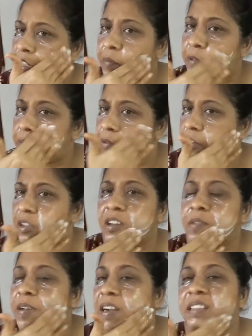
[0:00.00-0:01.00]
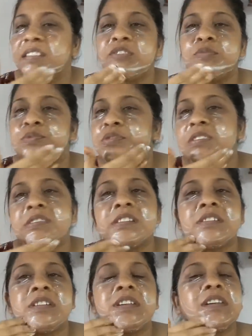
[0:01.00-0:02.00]
আমার মনে হয় বাড়িতে রূপচর্চা
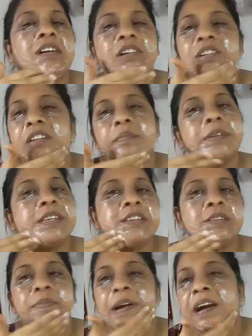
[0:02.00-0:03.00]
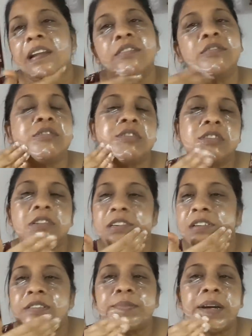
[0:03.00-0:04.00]
করাটা অনেক বেশি ভালো
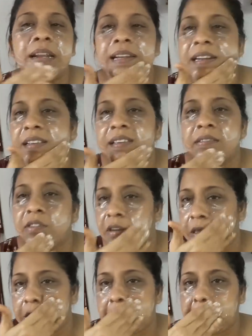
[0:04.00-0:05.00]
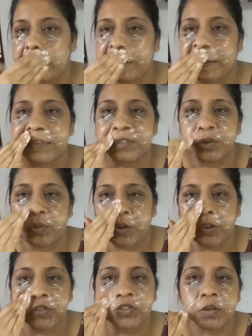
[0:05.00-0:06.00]
পার্লারে গিয়ে করার থাকে আর
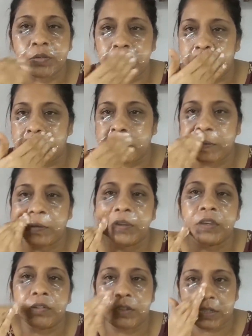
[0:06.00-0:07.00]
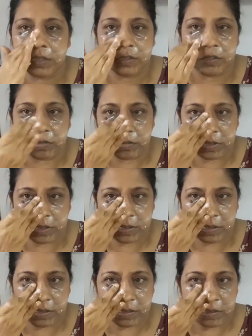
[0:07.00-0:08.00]
সময়ও সব সময় তো হয়ে ওঠে না সকলের
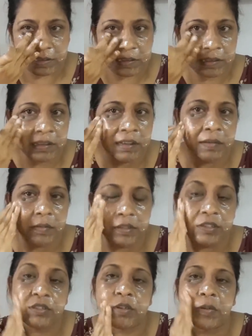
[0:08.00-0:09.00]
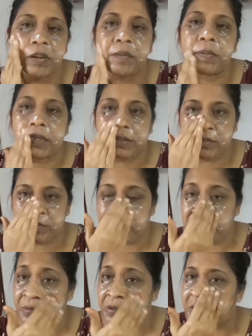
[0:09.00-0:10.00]
না আমাদের সবারই ব্যস্ত
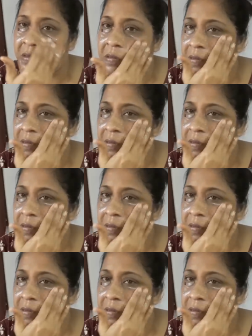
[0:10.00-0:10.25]
জীবন